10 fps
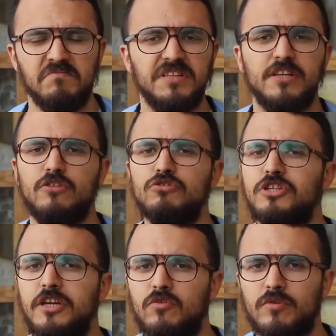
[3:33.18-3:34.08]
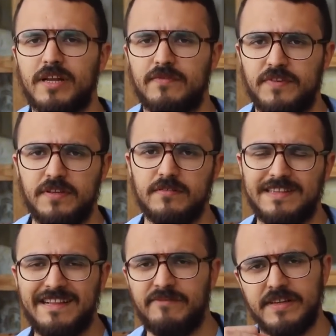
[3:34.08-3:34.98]
ما درتلوش ليكوغرافي
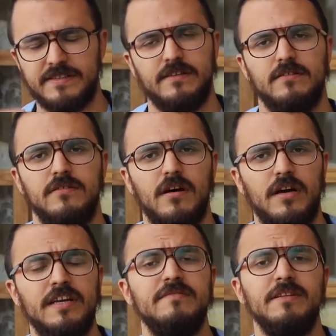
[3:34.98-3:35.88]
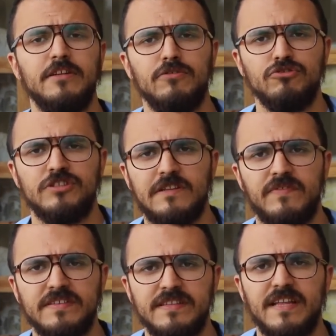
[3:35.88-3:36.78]
التلفازه حيت ما درتلوش
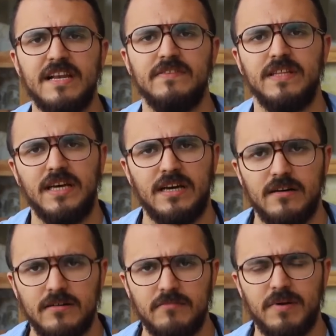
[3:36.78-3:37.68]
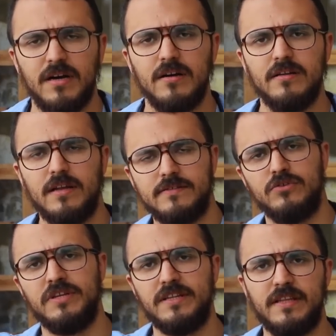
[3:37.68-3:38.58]
التلفازه دار ليه فضيحه مع لا
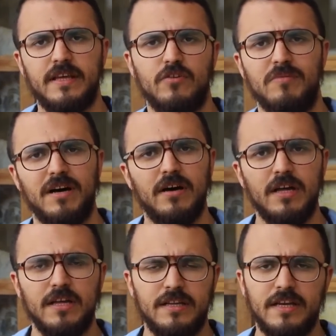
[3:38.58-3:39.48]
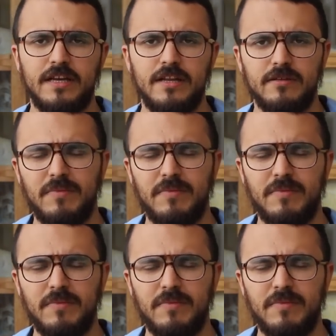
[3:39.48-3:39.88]
سكرتير ومع لكلي...